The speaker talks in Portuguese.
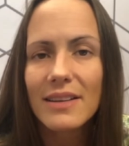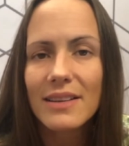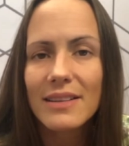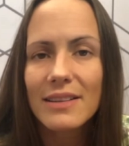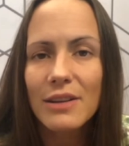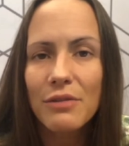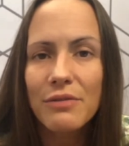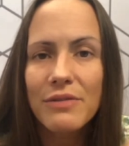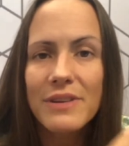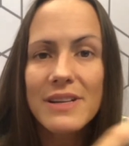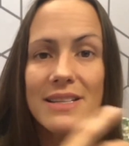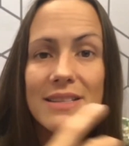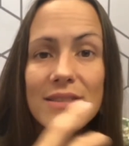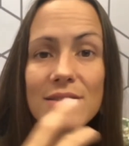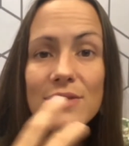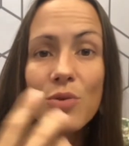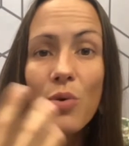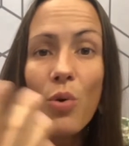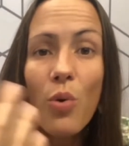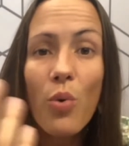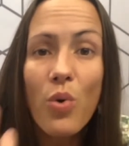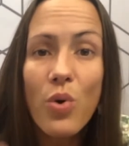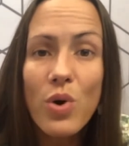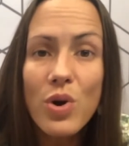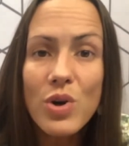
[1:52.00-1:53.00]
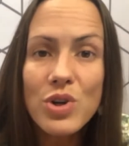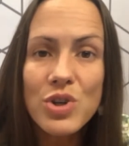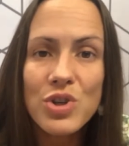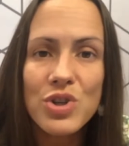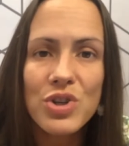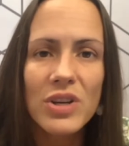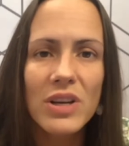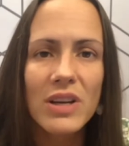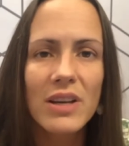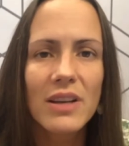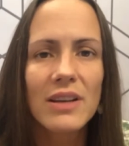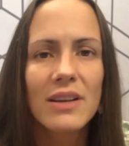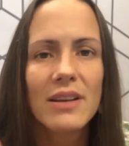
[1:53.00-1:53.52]
Talvez
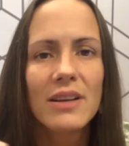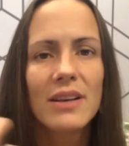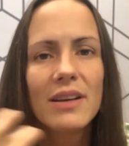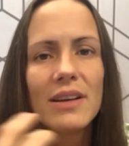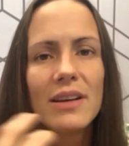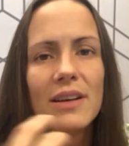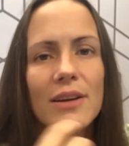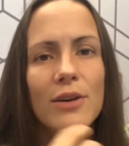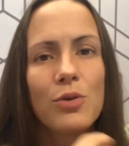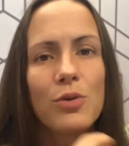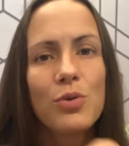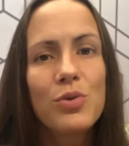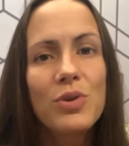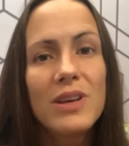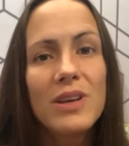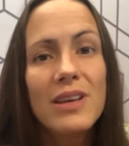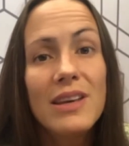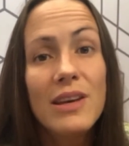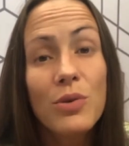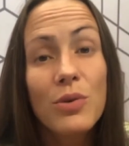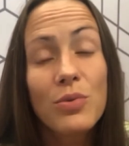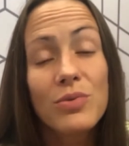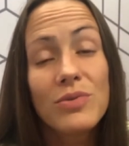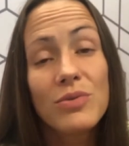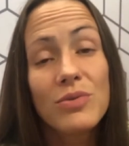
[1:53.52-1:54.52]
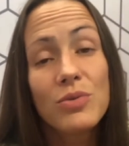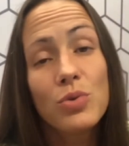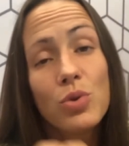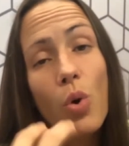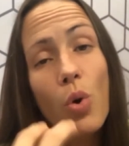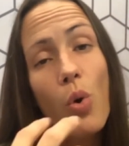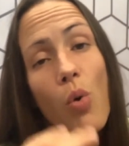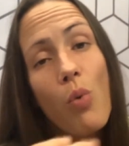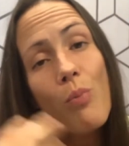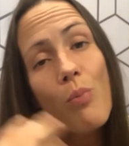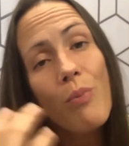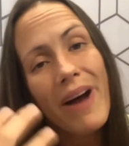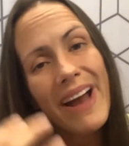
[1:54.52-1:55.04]
hoje o que eu
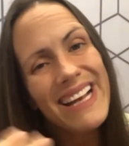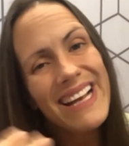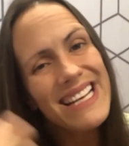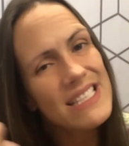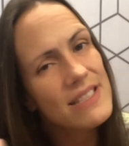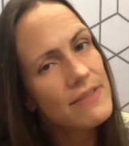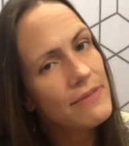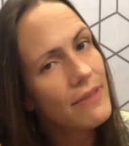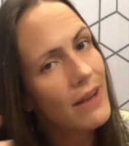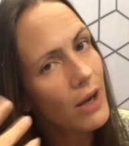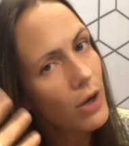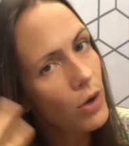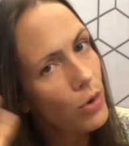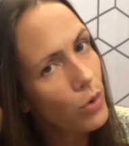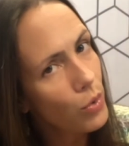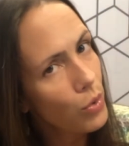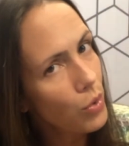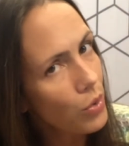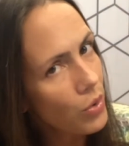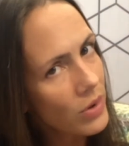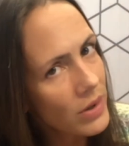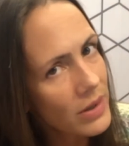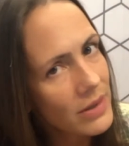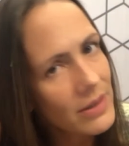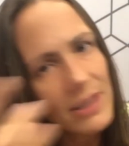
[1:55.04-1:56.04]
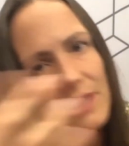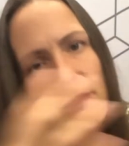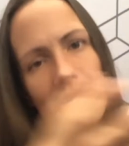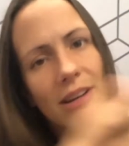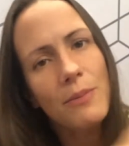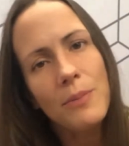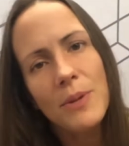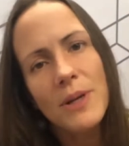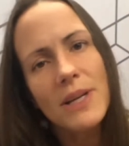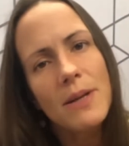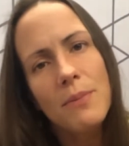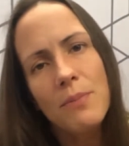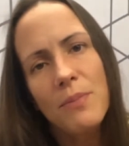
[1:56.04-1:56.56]
dou mais valor não é
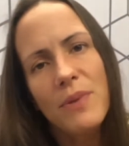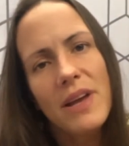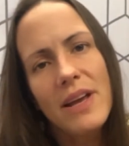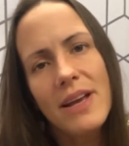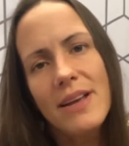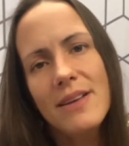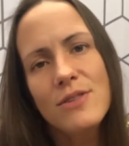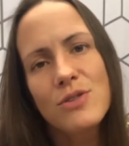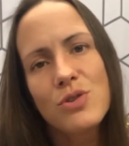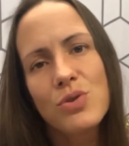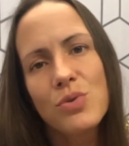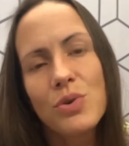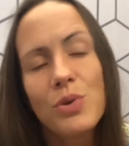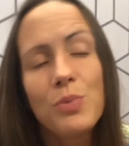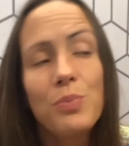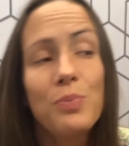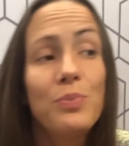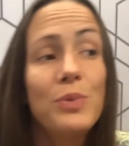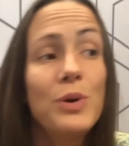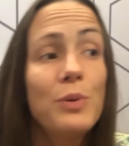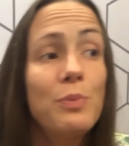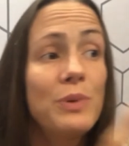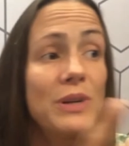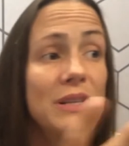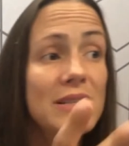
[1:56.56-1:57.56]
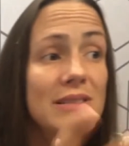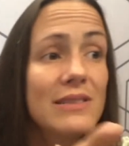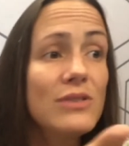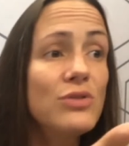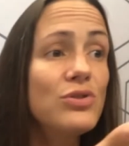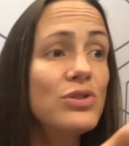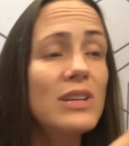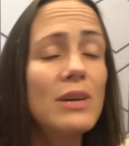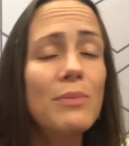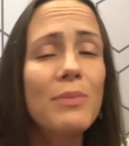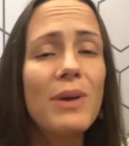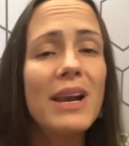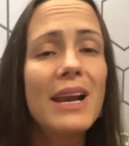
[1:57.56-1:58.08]
perder peso. Eu, eu, preciso
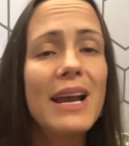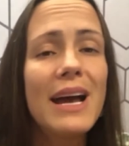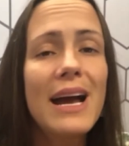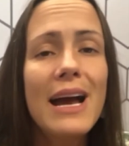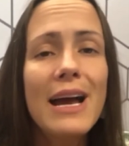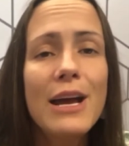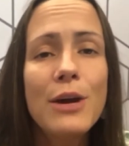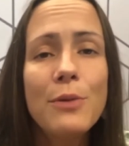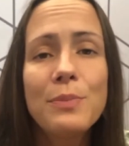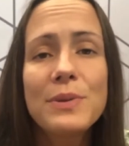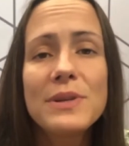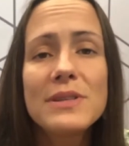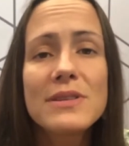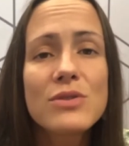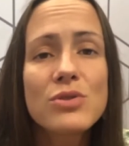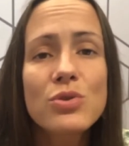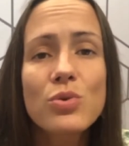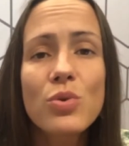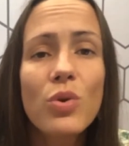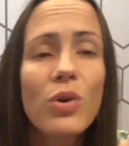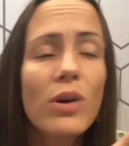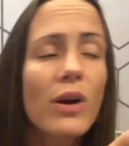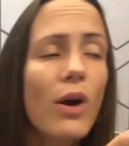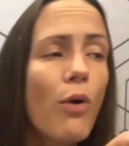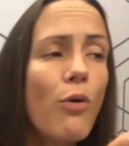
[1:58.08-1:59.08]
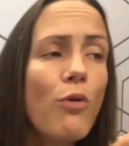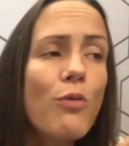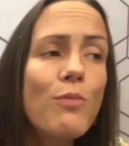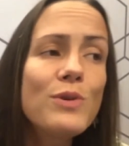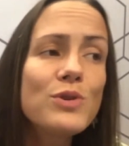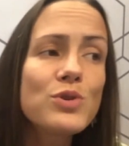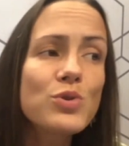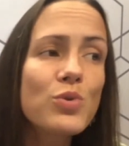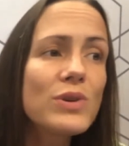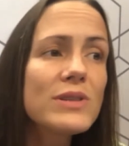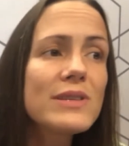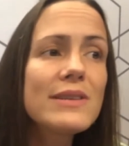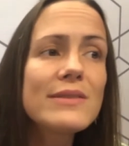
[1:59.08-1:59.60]
trabalhar, eu preciso colocar
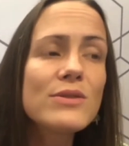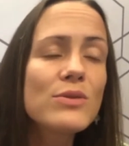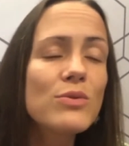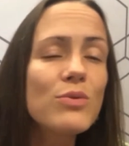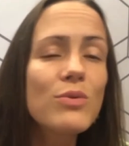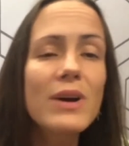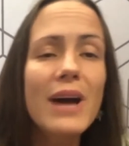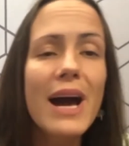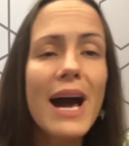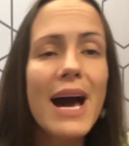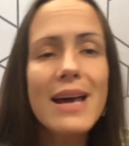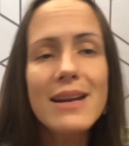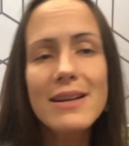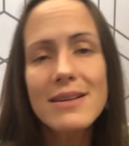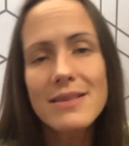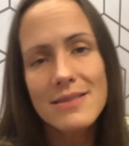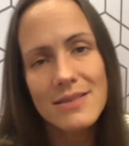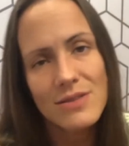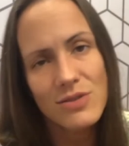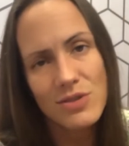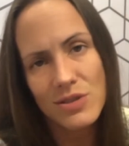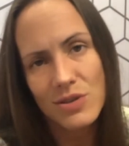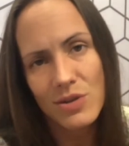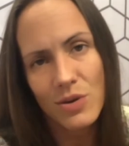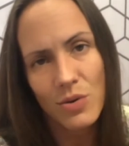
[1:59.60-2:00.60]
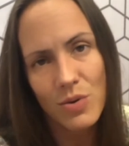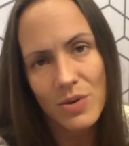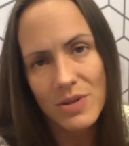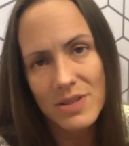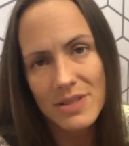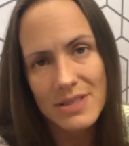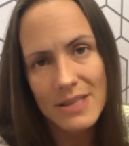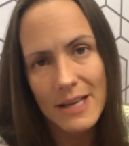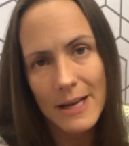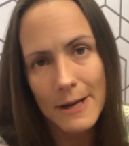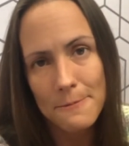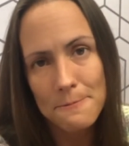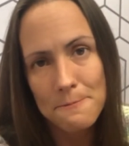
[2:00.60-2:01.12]
algumas coisas no lugar antes disso
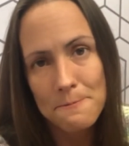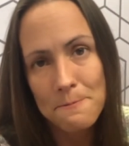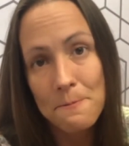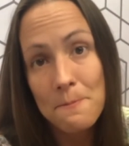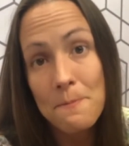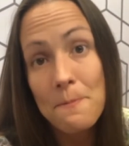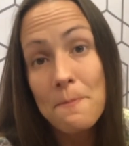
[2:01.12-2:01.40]
acontecer.